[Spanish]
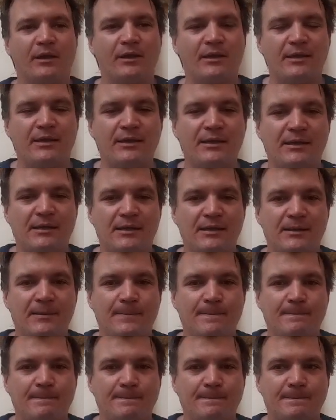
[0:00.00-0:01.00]

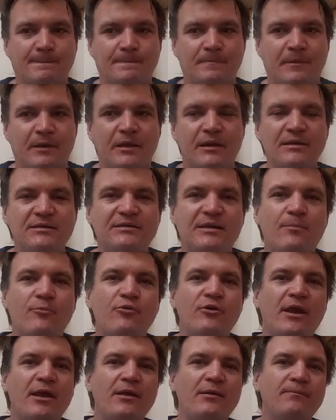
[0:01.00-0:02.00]
Eh, el
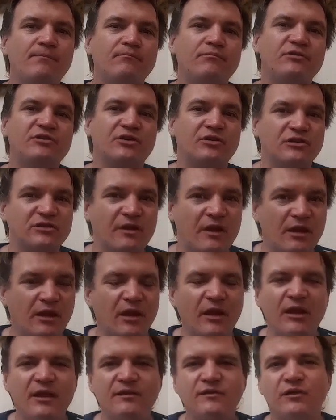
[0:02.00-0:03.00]
Samurai, si no sabes
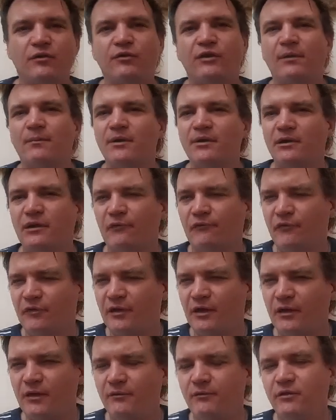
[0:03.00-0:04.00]
quién es, seguramente al
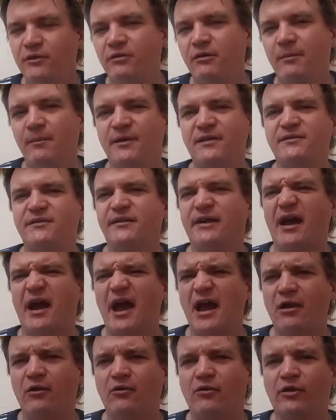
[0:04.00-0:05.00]
final del video te va a aparecer
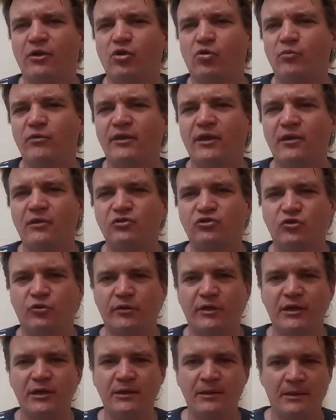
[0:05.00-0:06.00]
algo recomendado
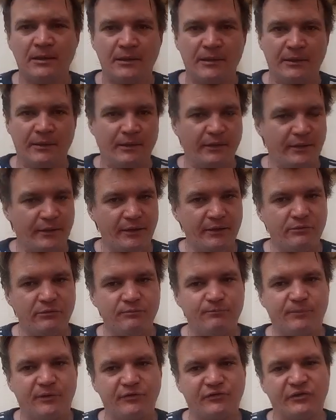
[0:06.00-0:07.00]
sobre él. Era
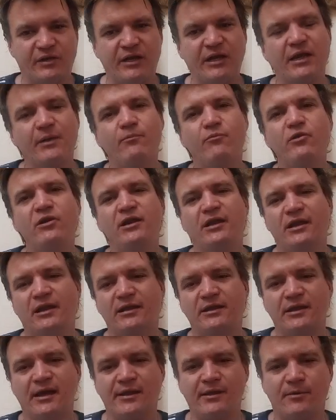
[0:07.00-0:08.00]
un personaje muy
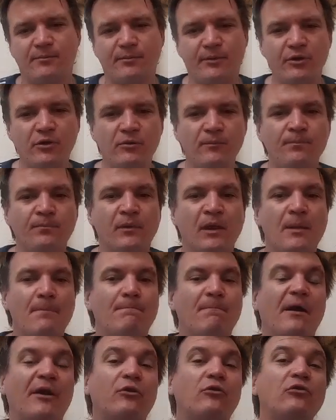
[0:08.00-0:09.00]
legendario, pero
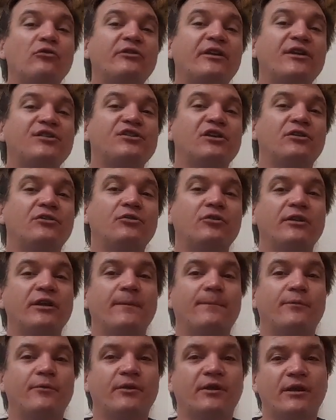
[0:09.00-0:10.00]
marcó
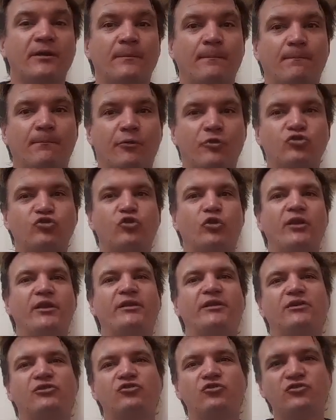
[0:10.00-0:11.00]
trayectoria porque por su
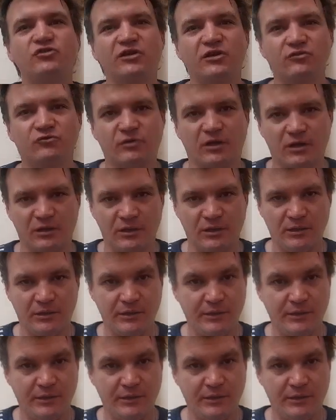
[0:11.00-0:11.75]
orientación sexual.